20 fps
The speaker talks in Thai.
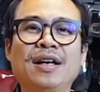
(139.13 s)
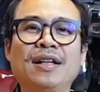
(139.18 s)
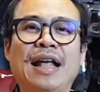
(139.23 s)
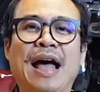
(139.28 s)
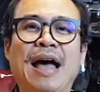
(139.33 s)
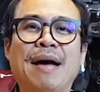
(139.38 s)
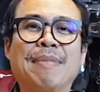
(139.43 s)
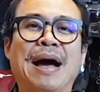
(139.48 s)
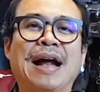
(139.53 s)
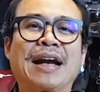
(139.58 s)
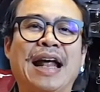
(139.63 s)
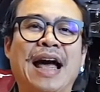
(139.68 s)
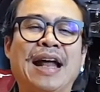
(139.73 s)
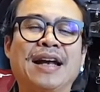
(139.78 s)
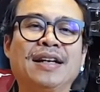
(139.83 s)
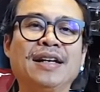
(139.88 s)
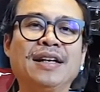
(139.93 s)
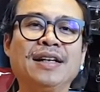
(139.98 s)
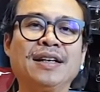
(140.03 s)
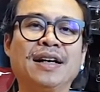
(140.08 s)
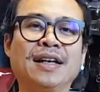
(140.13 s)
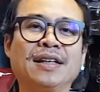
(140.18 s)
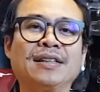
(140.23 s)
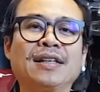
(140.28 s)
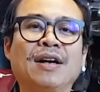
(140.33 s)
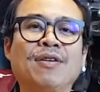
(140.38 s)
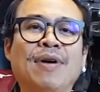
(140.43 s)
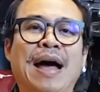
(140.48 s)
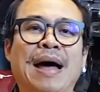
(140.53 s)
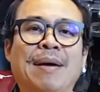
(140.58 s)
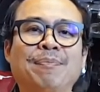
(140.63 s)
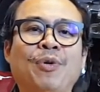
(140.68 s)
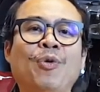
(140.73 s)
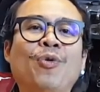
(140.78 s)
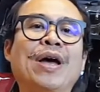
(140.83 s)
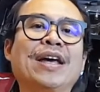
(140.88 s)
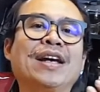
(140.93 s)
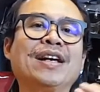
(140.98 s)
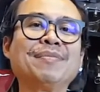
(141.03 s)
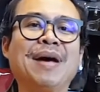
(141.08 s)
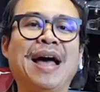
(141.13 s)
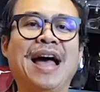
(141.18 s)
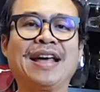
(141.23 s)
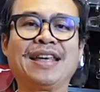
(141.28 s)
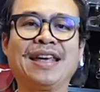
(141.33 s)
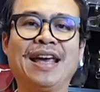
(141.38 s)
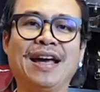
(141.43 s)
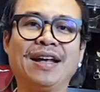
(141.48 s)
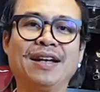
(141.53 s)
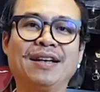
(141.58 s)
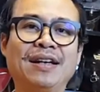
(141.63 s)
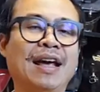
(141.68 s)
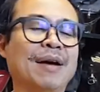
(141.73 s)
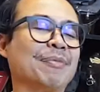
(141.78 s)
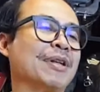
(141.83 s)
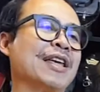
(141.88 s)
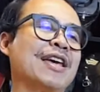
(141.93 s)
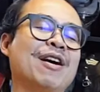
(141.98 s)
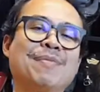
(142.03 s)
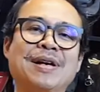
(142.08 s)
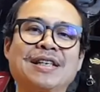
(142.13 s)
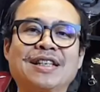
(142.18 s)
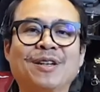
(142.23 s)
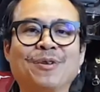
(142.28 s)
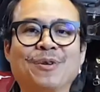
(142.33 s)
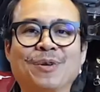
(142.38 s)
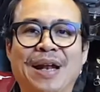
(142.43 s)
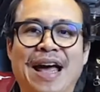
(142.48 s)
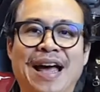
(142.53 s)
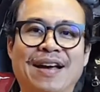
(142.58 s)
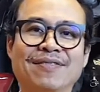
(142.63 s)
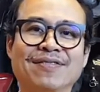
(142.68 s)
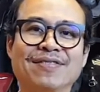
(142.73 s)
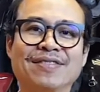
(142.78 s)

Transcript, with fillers: ถ้าบางท่านมีเกิดจังหวะป่วยขึ้นมาเงี้ยเนี่ยเที่ยวไม่สนุกแล้ว